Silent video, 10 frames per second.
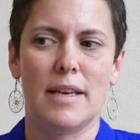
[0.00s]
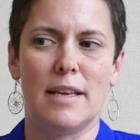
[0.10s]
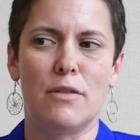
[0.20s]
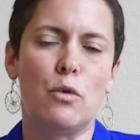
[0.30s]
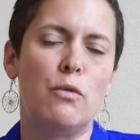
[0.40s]

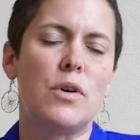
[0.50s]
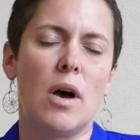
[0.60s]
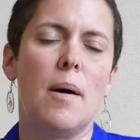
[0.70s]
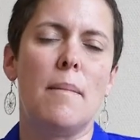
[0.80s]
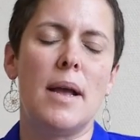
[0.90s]
qui trouve
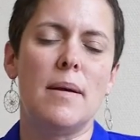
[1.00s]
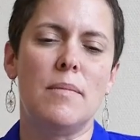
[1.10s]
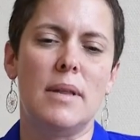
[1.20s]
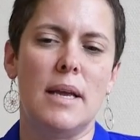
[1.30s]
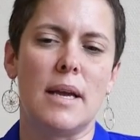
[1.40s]
quand
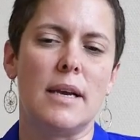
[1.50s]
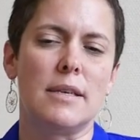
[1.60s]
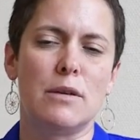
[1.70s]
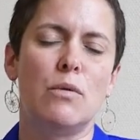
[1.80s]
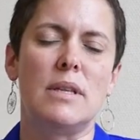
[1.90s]
même des
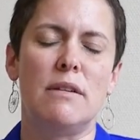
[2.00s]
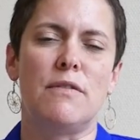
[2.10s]
raisons et des